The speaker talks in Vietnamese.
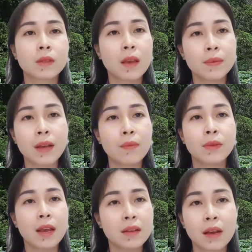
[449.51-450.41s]
xếp xong
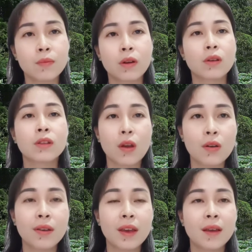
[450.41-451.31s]
diễn xong rồi thì
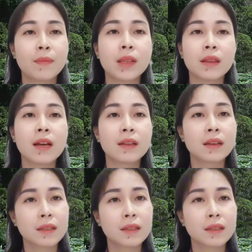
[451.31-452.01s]
thôi mình nên ờ,